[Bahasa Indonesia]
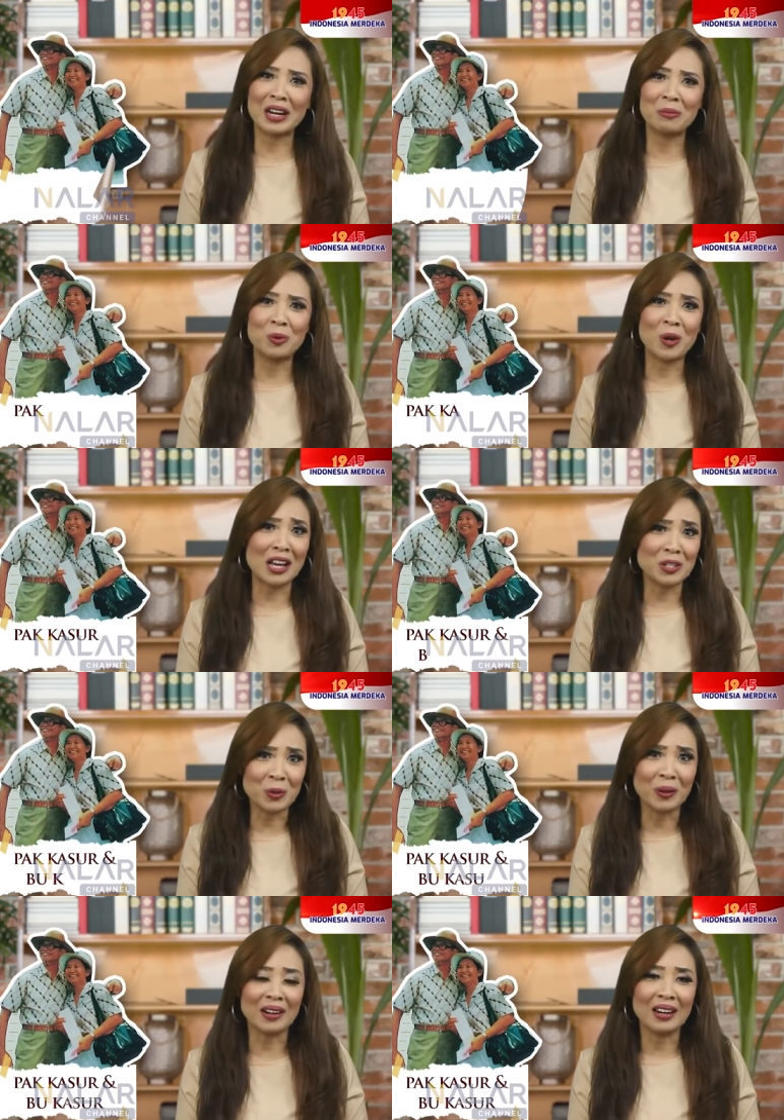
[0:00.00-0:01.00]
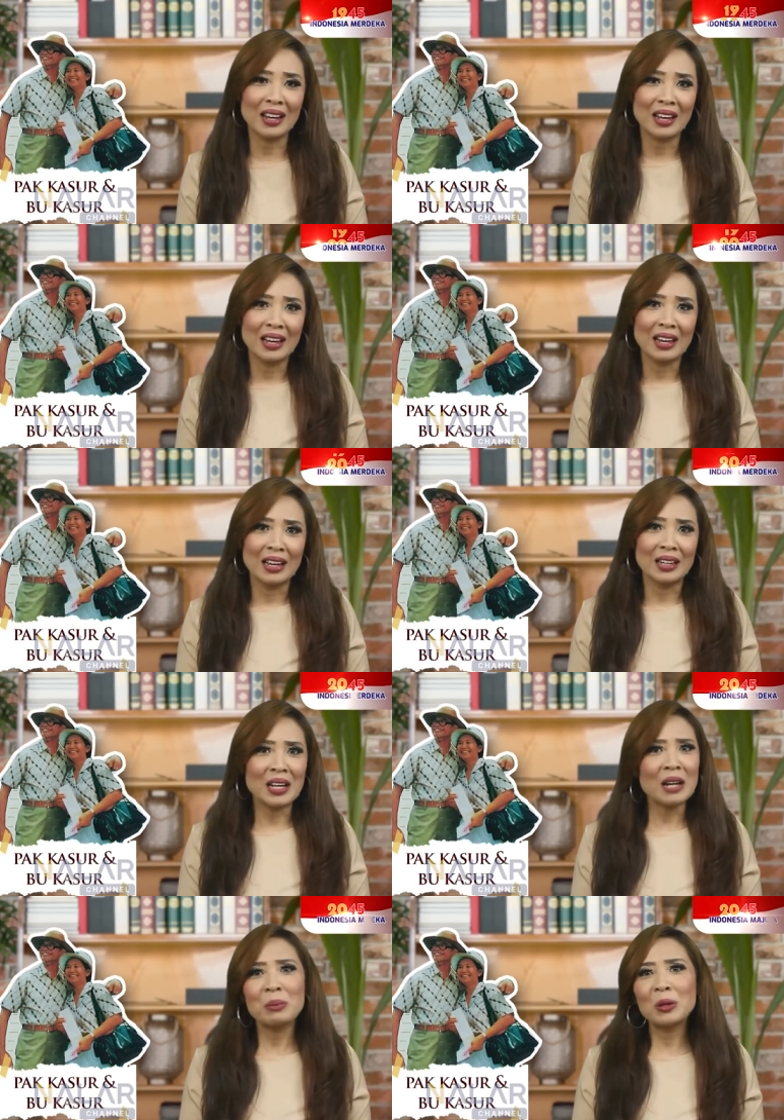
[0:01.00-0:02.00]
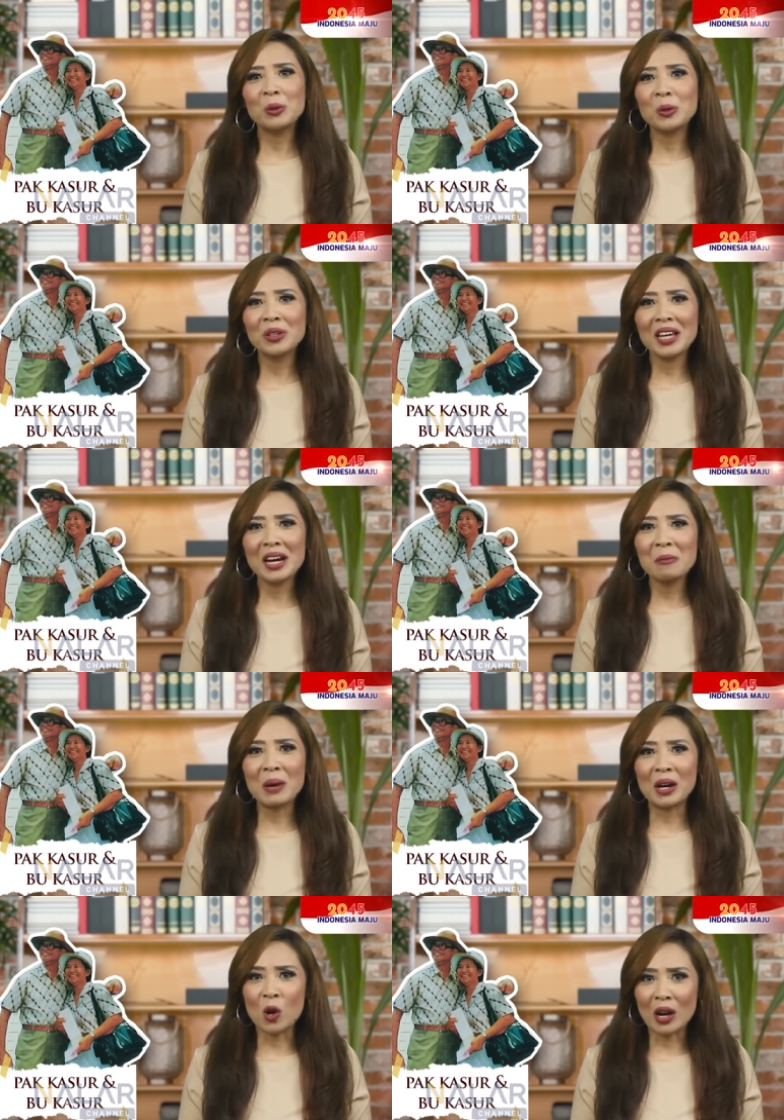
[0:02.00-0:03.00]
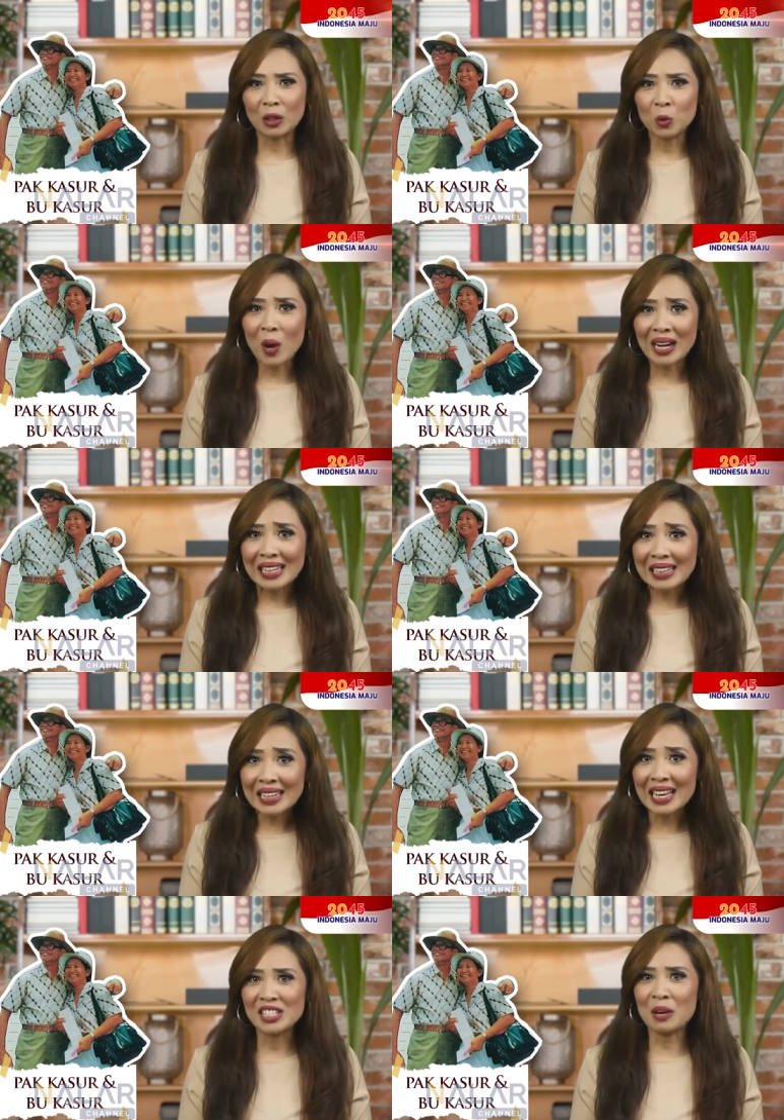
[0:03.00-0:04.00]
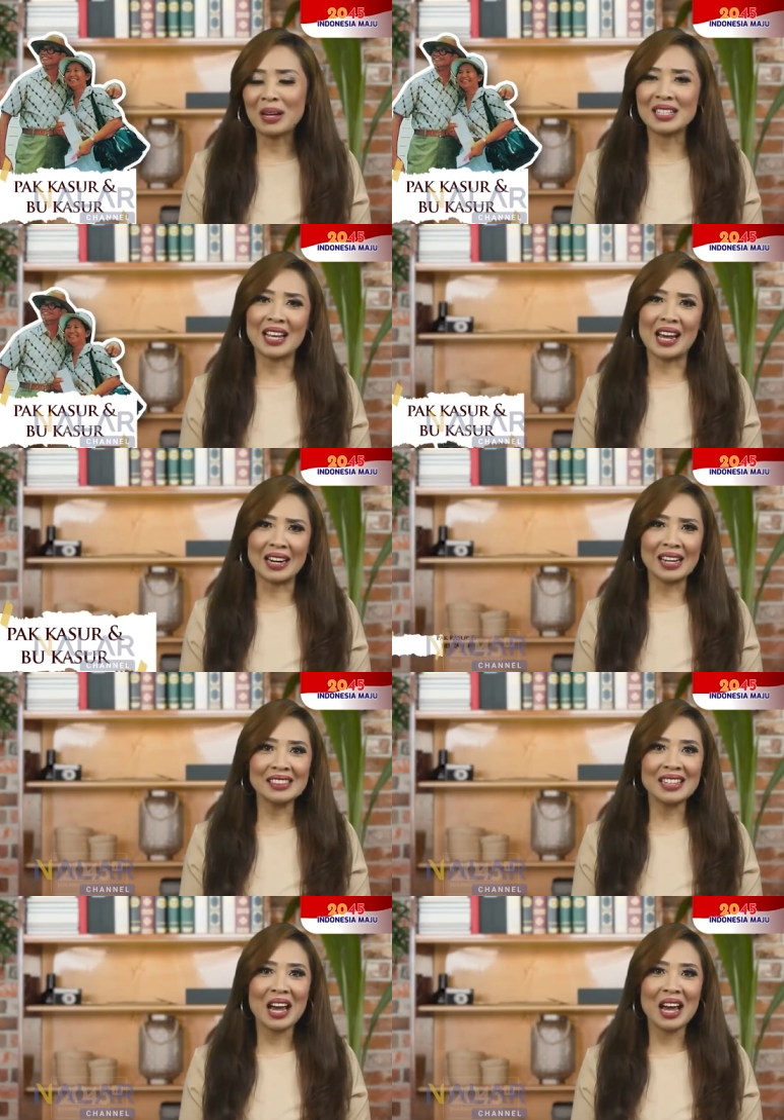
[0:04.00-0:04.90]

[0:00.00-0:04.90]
dan Bu Kasur. Dan beruntungnya para orang tua kita zaman sekarang,